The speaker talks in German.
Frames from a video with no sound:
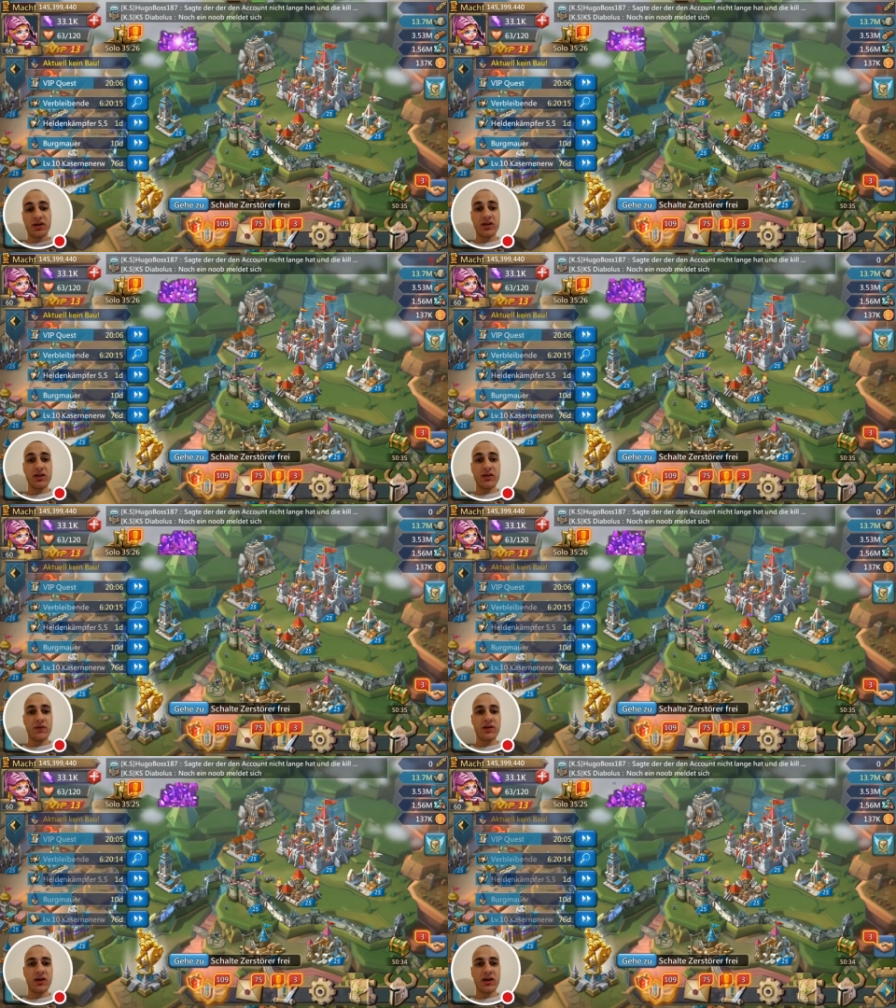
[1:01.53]

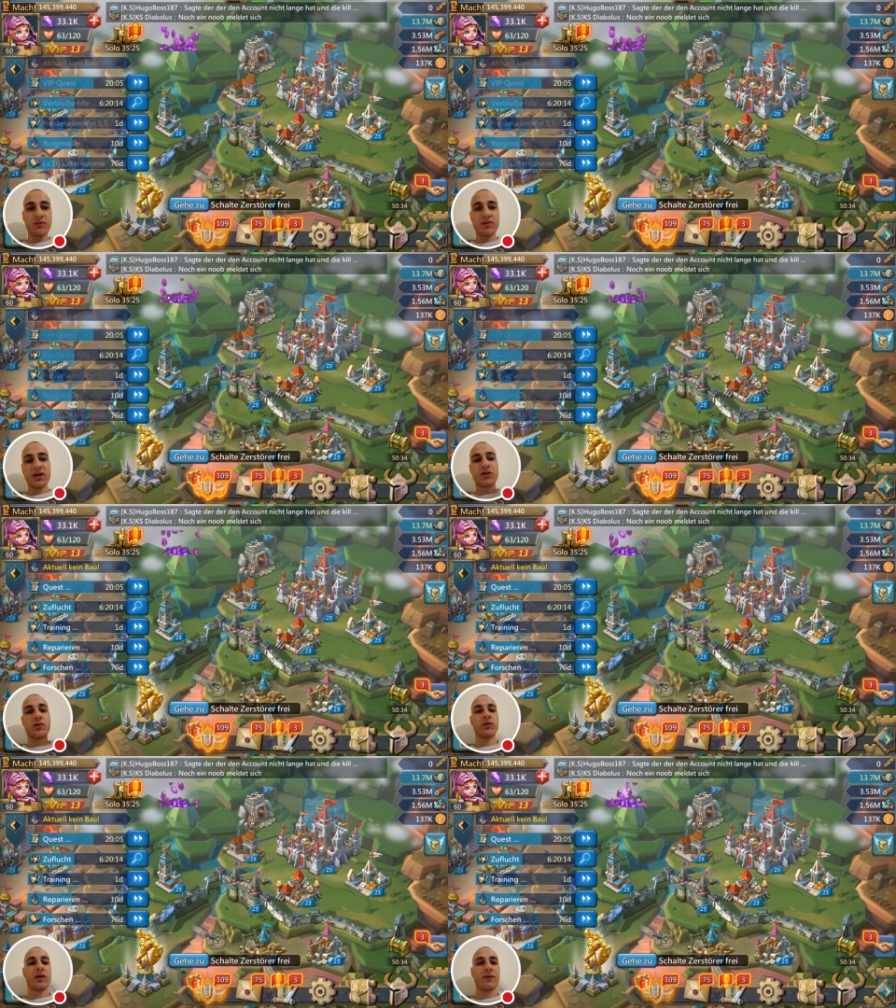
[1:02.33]
Gilden-Event-Ergebnis
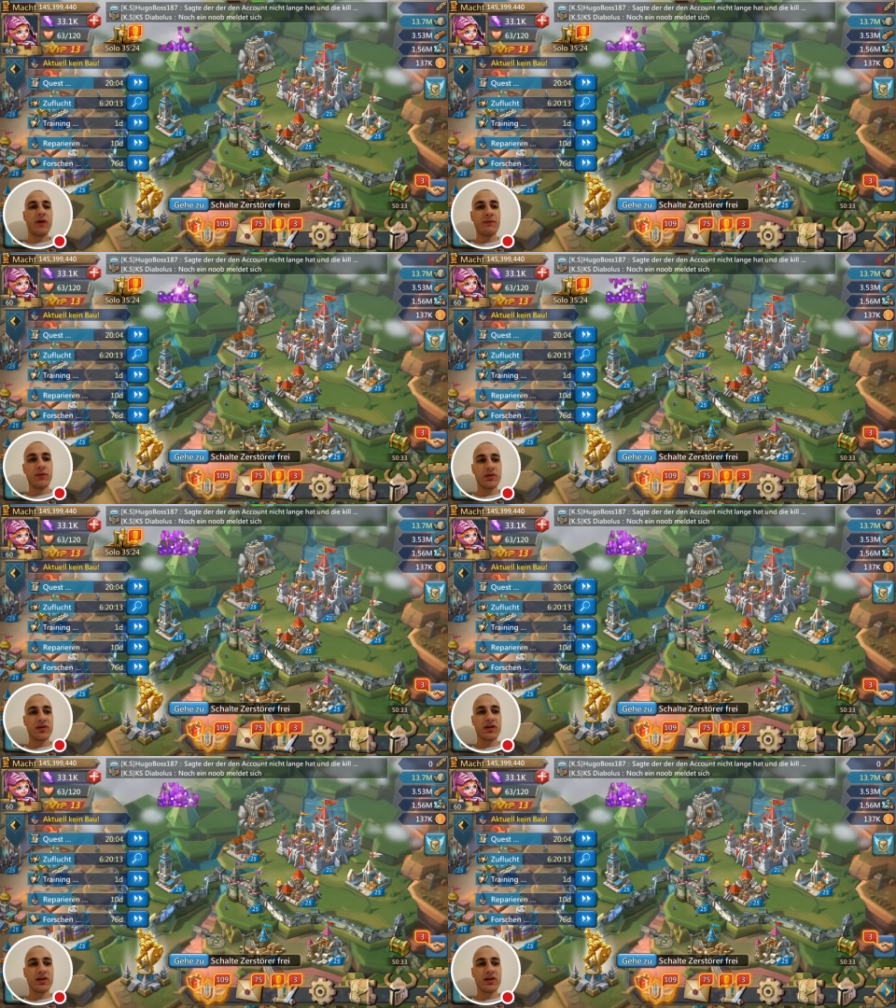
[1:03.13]
angucken. Dann werden wir uns die